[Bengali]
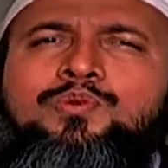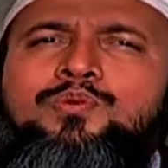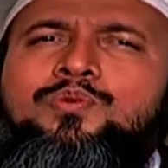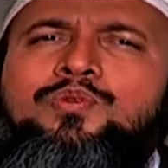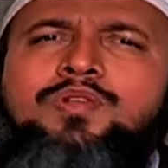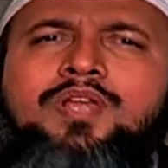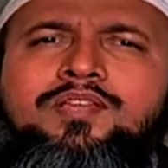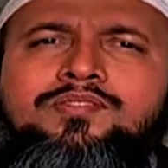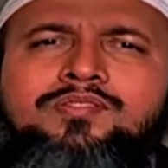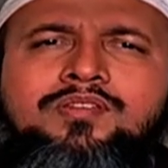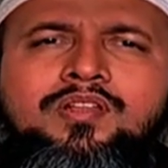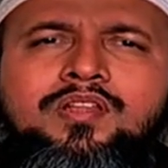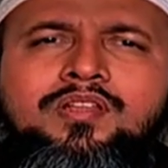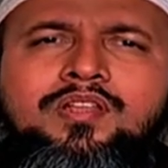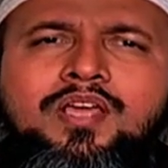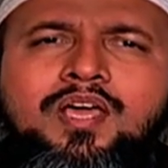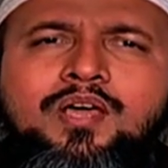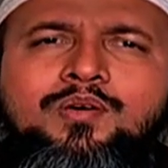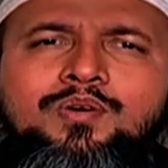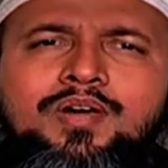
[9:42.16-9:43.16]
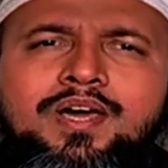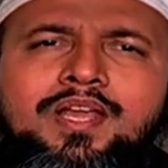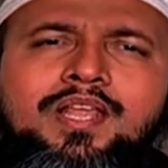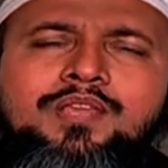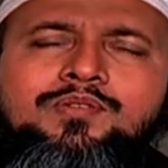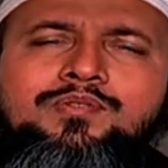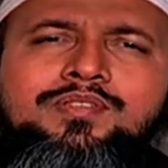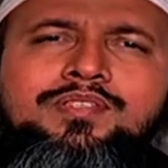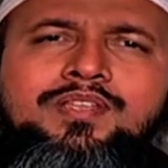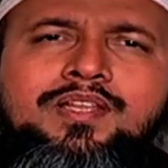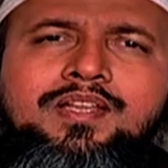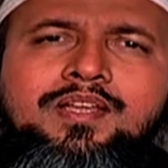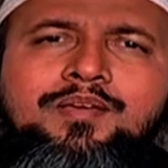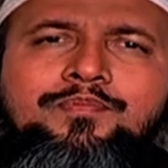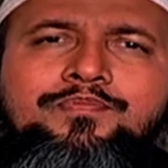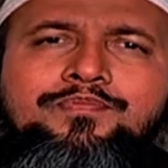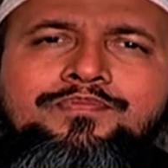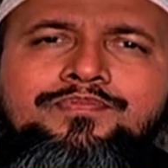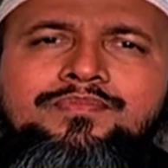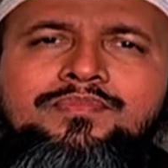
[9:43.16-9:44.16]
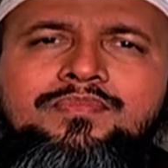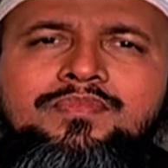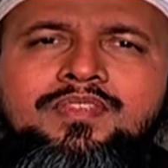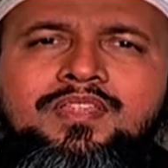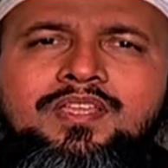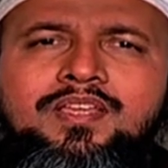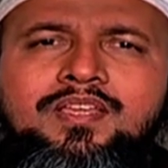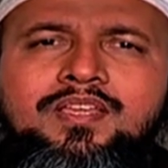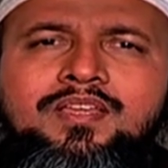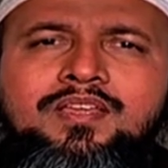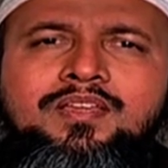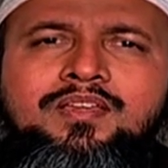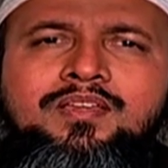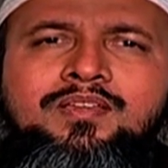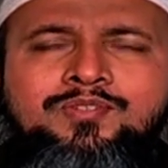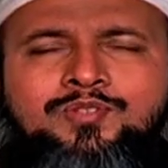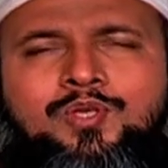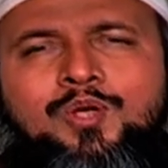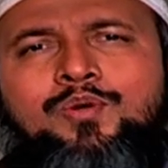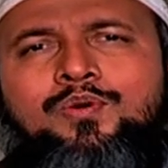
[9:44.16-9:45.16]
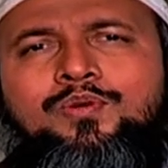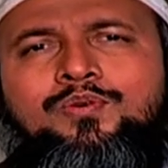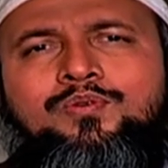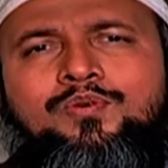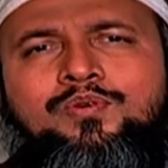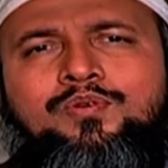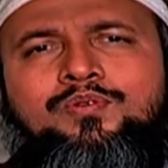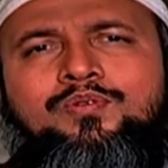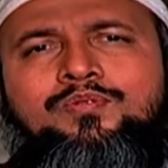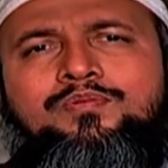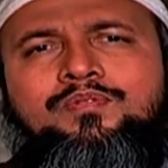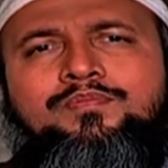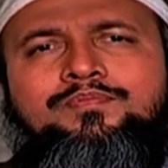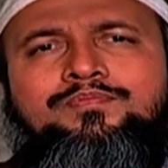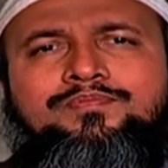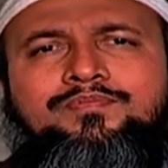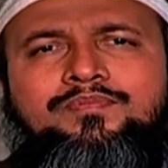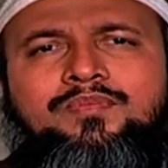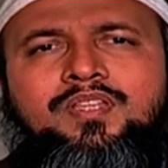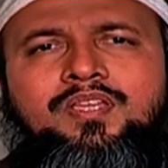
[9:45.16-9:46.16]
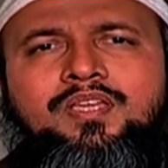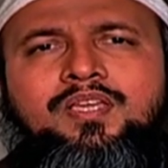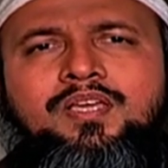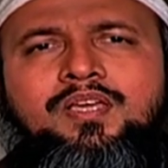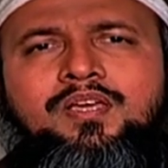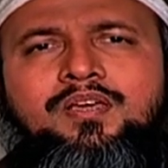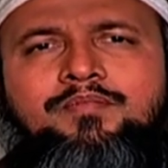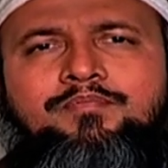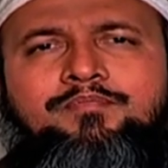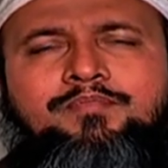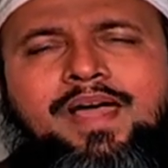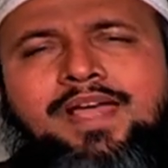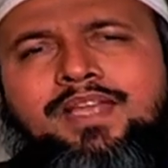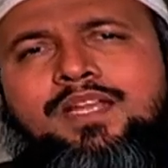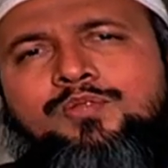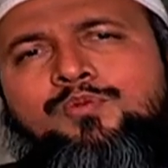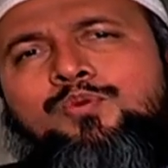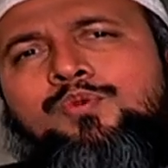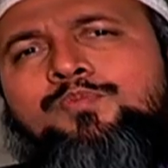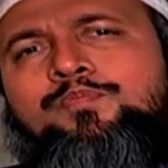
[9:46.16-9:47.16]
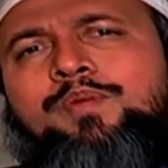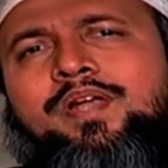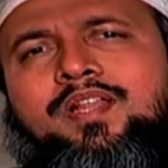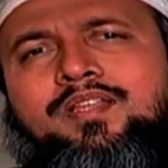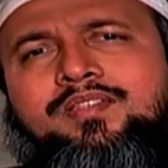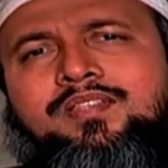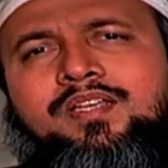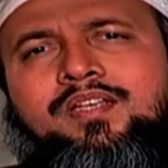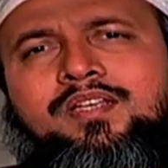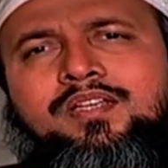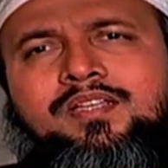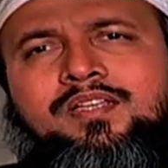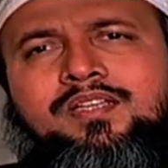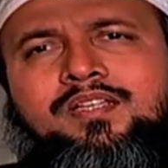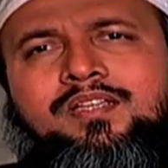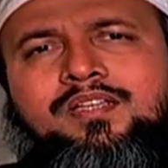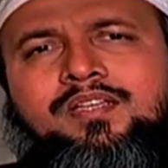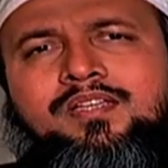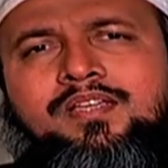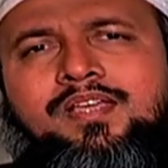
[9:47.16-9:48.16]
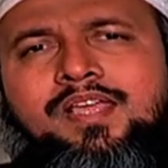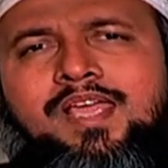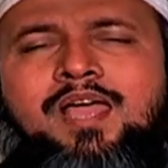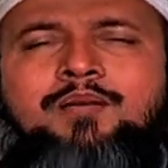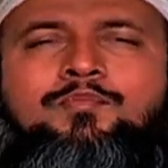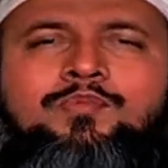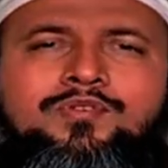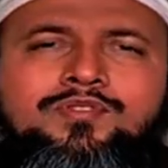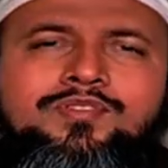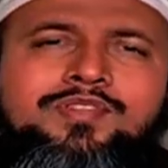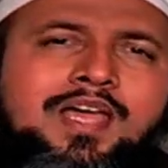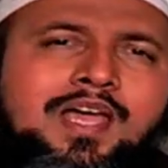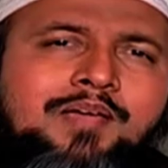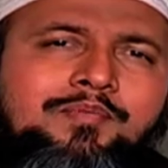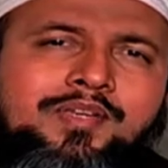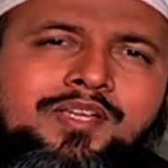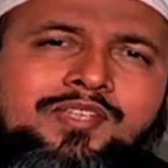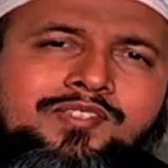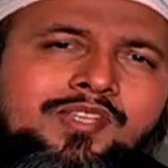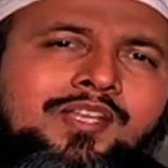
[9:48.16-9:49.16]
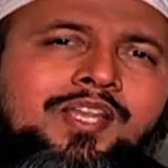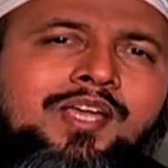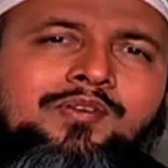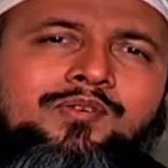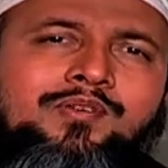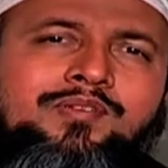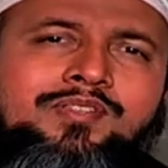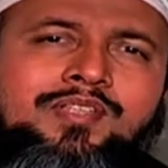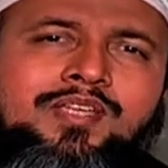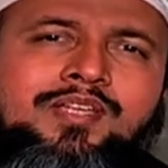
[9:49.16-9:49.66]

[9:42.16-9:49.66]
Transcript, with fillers: রসুল্লাহ সাল আলহি আসাল্লাম যখন কোনো বাইরে দুধ পাঠাতেন এমন সাহাবিকে সিলেক্ট